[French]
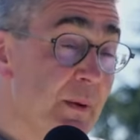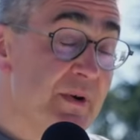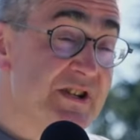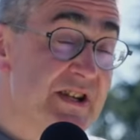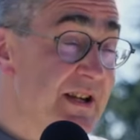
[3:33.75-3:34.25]
Mais
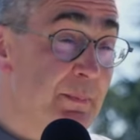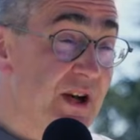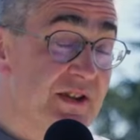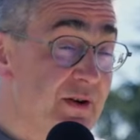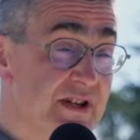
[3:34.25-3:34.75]
ben, j'ai été
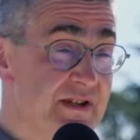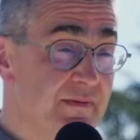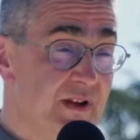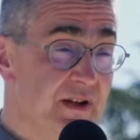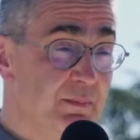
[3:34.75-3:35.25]
prêtre dans les
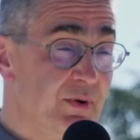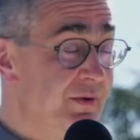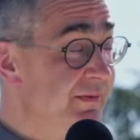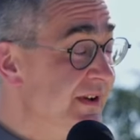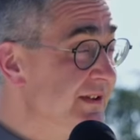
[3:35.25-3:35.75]
Yvelines
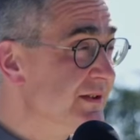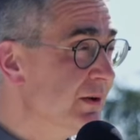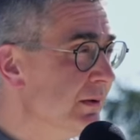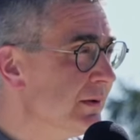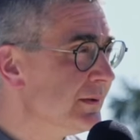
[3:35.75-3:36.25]
pendant 20
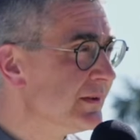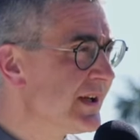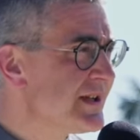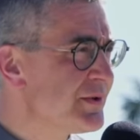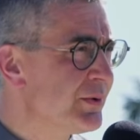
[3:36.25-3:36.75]
ans, euh,
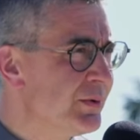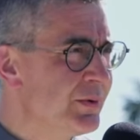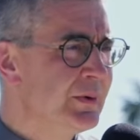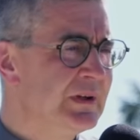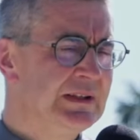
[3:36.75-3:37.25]
très heureux.